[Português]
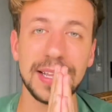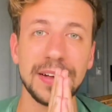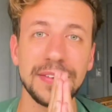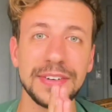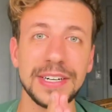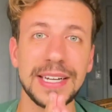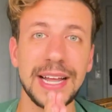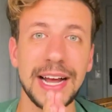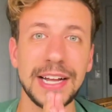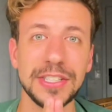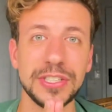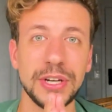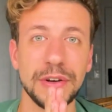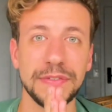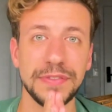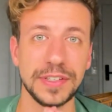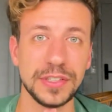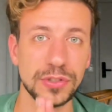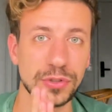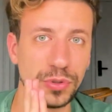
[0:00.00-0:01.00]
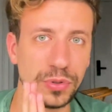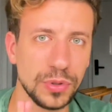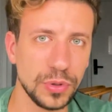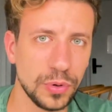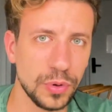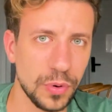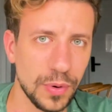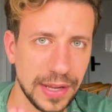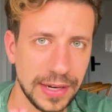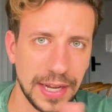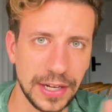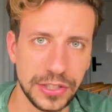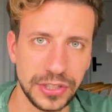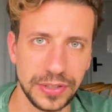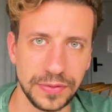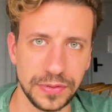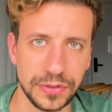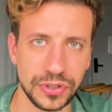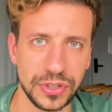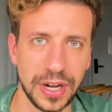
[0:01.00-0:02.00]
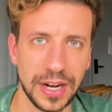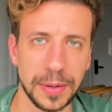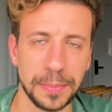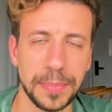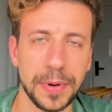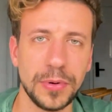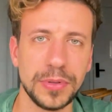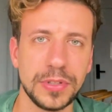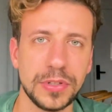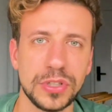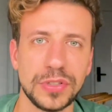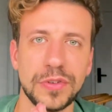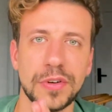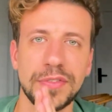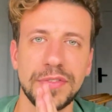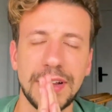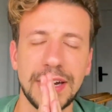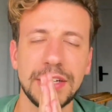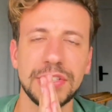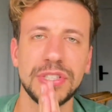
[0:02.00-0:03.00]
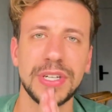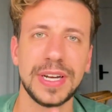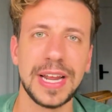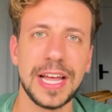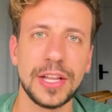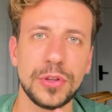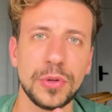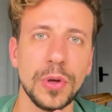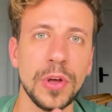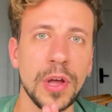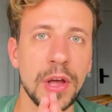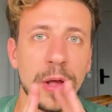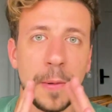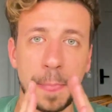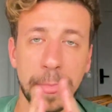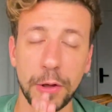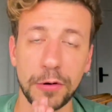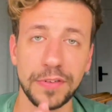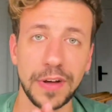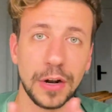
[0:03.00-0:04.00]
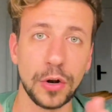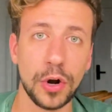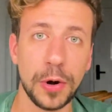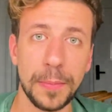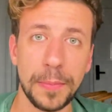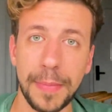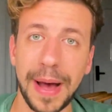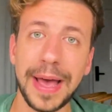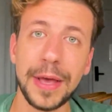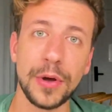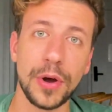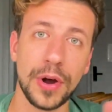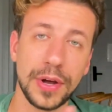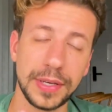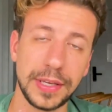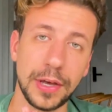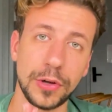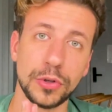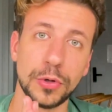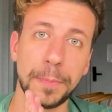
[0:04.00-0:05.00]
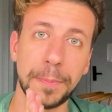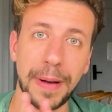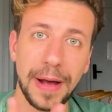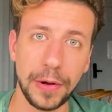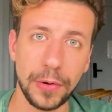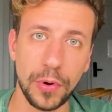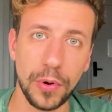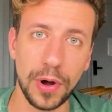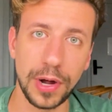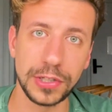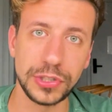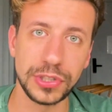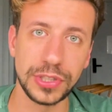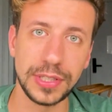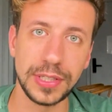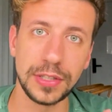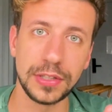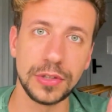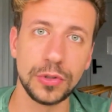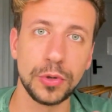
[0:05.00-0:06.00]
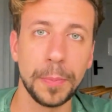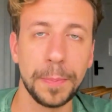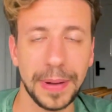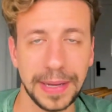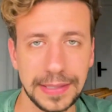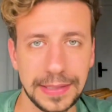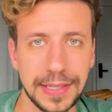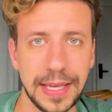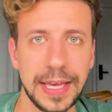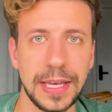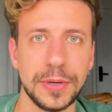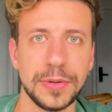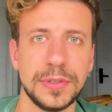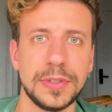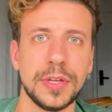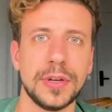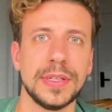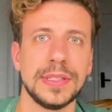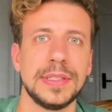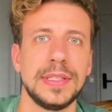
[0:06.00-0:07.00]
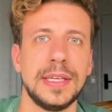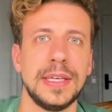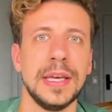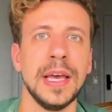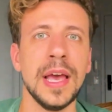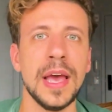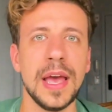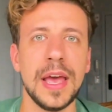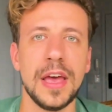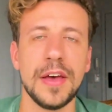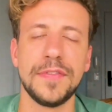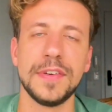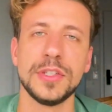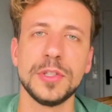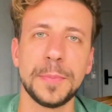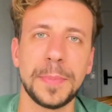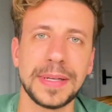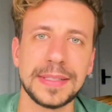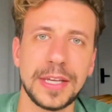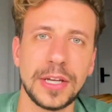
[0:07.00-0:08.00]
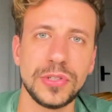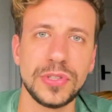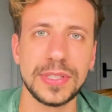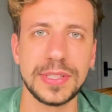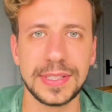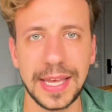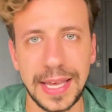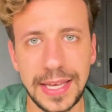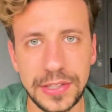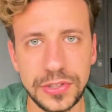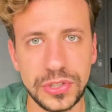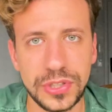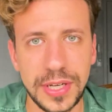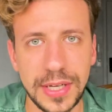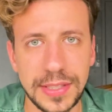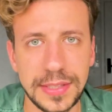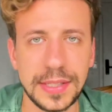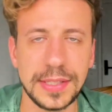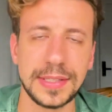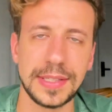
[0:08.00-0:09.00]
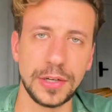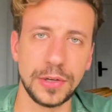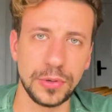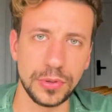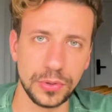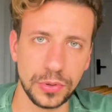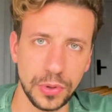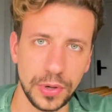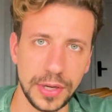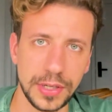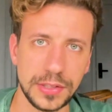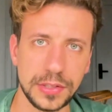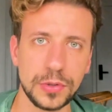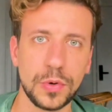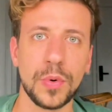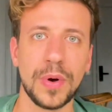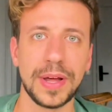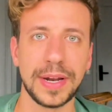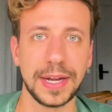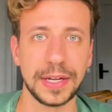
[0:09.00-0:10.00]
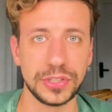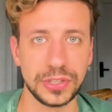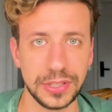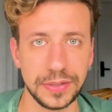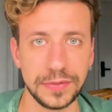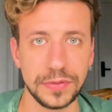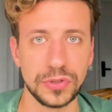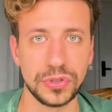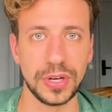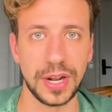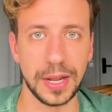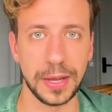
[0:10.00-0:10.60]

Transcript: Na verdade, eu fiz tudo com a Nativos do Jalapão, então eu já vou falar direto o valor maior, que é o do pacote do passeio. Então, assim, eu fiz o passeio de 6 dias e 5 noites com a Nativos de